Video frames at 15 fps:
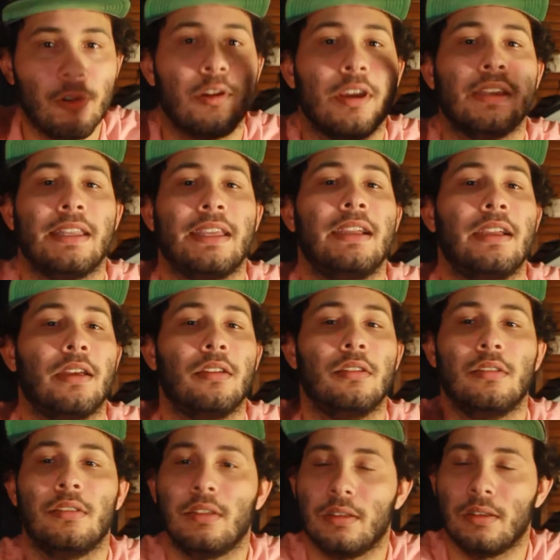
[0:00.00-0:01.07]
ya con lo que
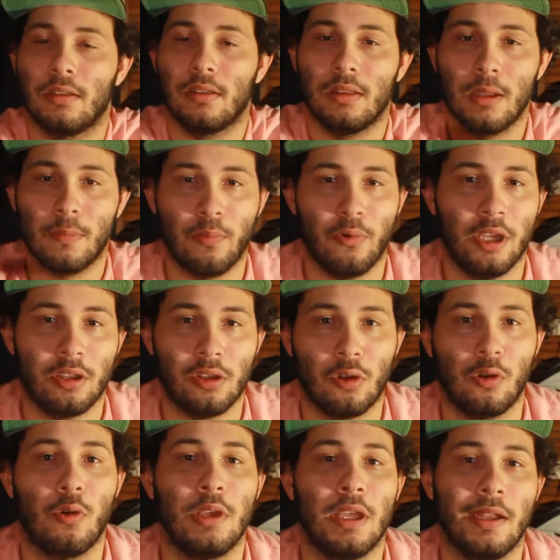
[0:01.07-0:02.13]
tenga.
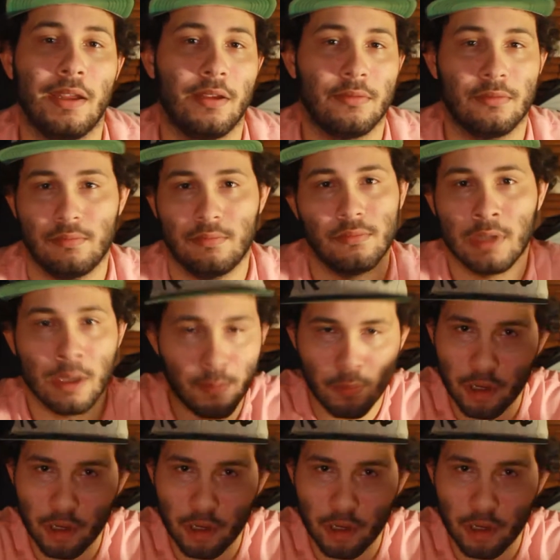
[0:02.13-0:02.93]
Después todo viene.